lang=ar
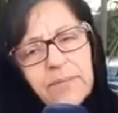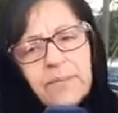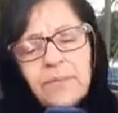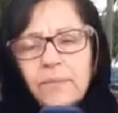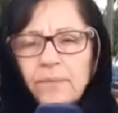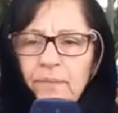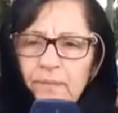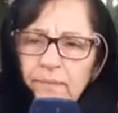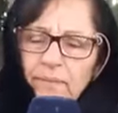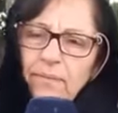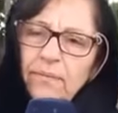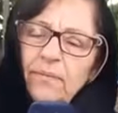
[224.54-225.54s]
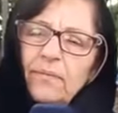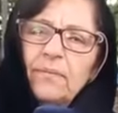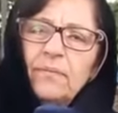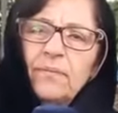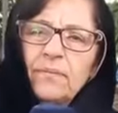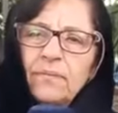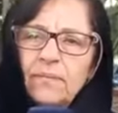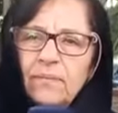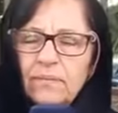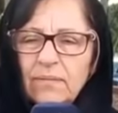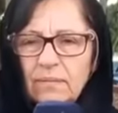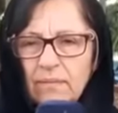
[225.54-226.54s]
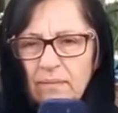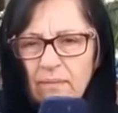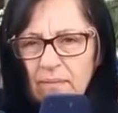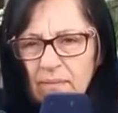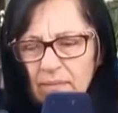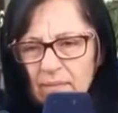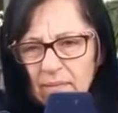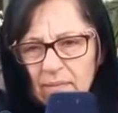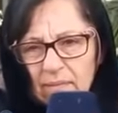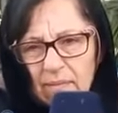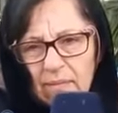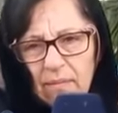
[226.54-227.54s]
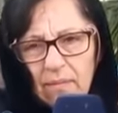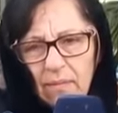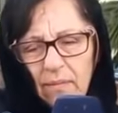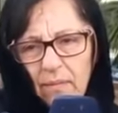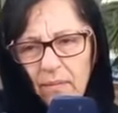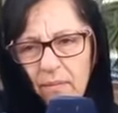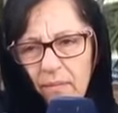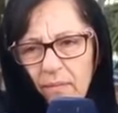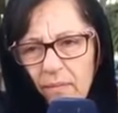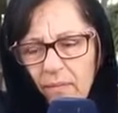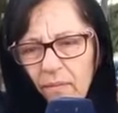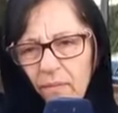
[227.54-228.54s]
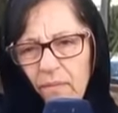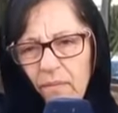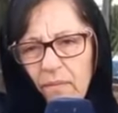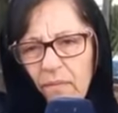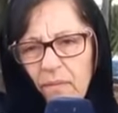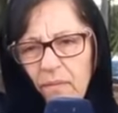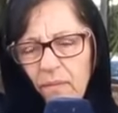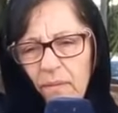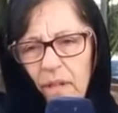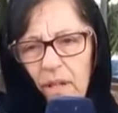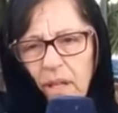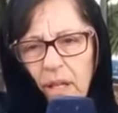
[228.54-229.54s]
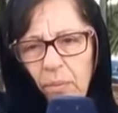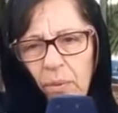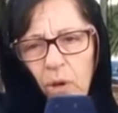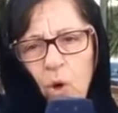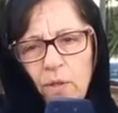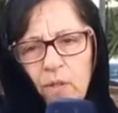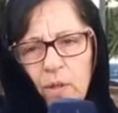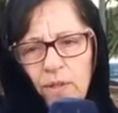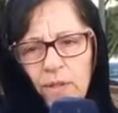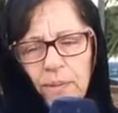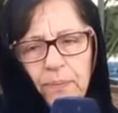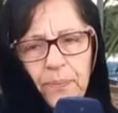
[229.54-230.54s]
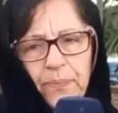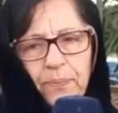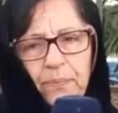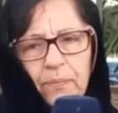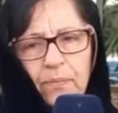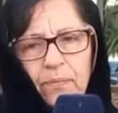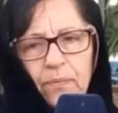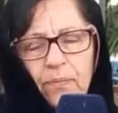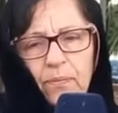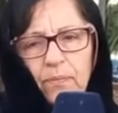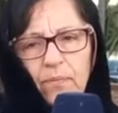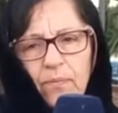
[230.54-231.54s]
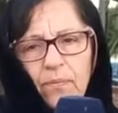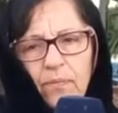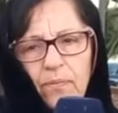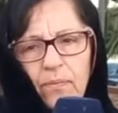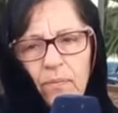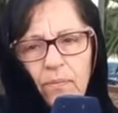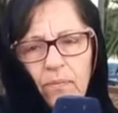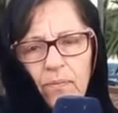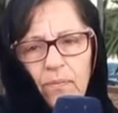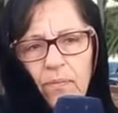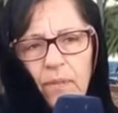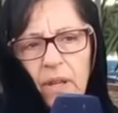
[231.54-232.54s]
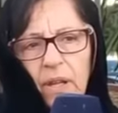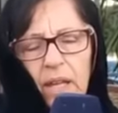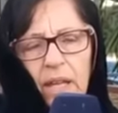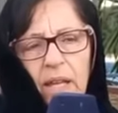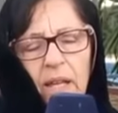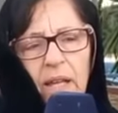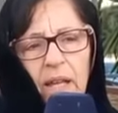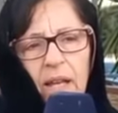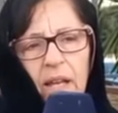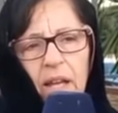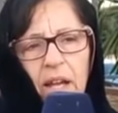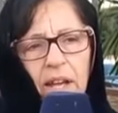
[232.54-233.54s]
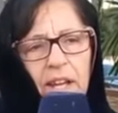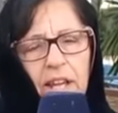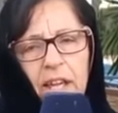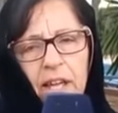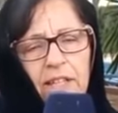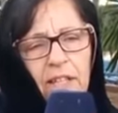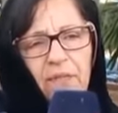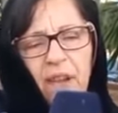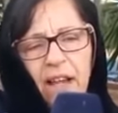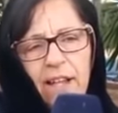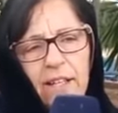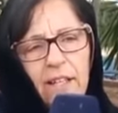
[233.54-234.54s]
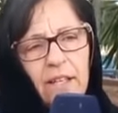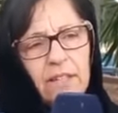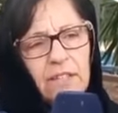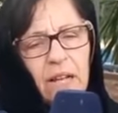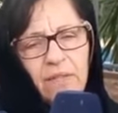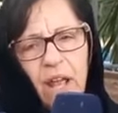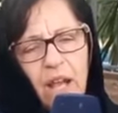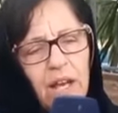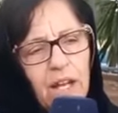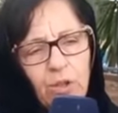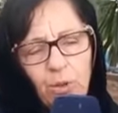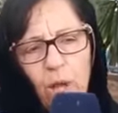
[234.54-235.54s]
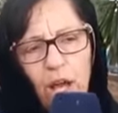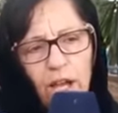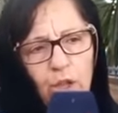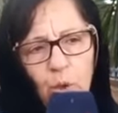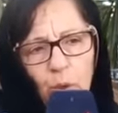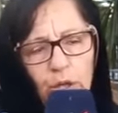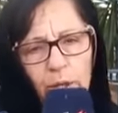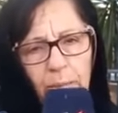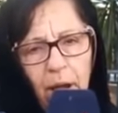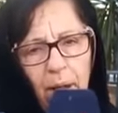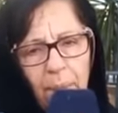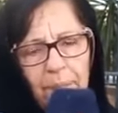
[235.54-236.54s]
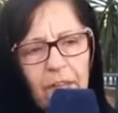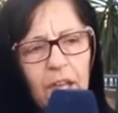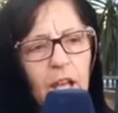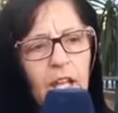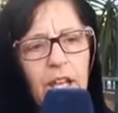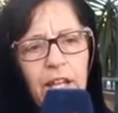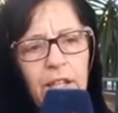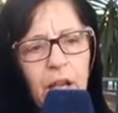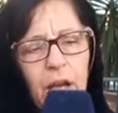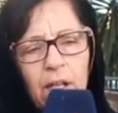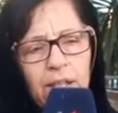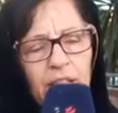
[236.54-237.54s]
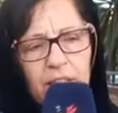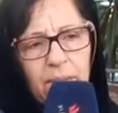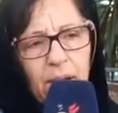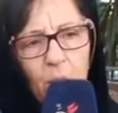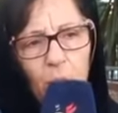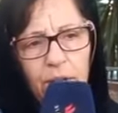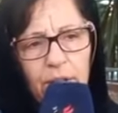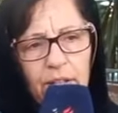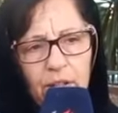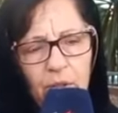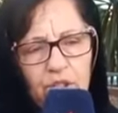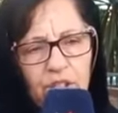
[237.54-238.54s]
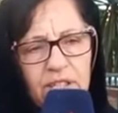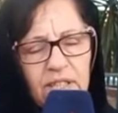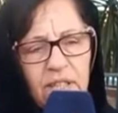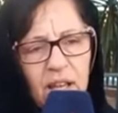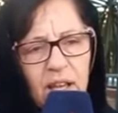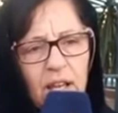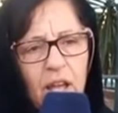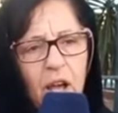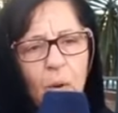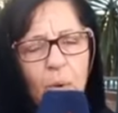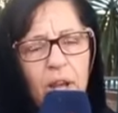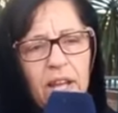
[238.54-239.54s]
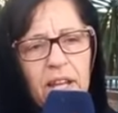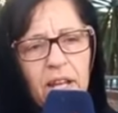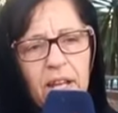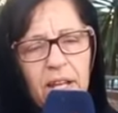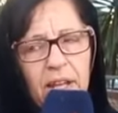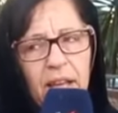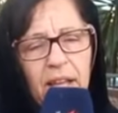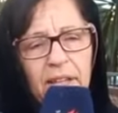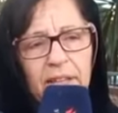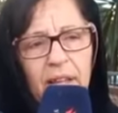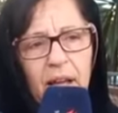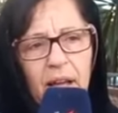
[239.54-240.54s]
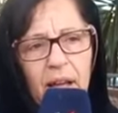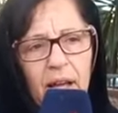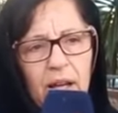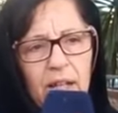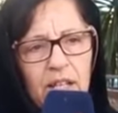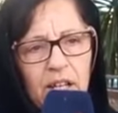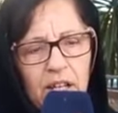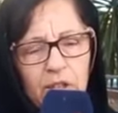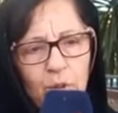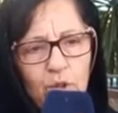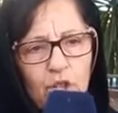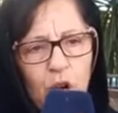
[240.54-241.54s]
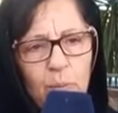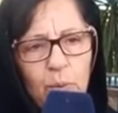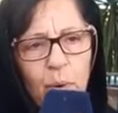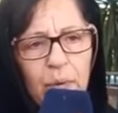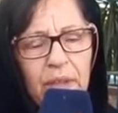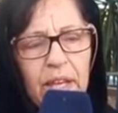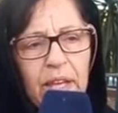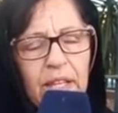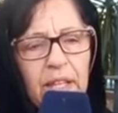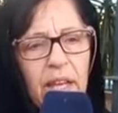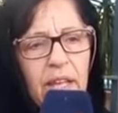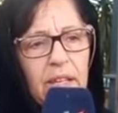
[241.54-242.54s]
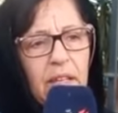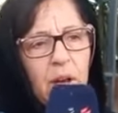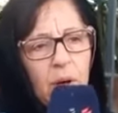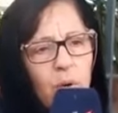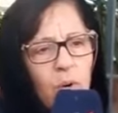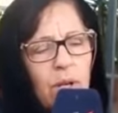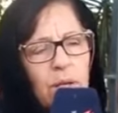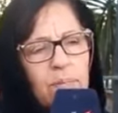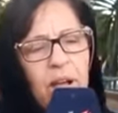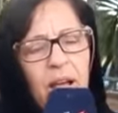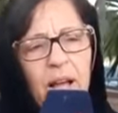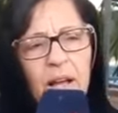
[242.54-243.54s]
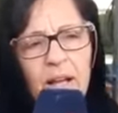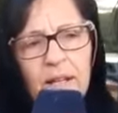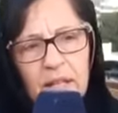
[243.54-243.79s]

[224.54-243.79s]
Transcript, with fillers: استاذه آه، شنو هو الرد ديالكم على على الدفاع ديال الطرف الاخر اللي خرج بخصوص بخصوص آه، الخرجات ديالو آه، حنايا الدفاع الطرف الاخر عنده الحق يقول اللي بغى لان دي كتبقى حريه ديالو الشخصيه ولكن اللي حنا عندنا كنقدروا نجاوبوا هي انه كنبقى كان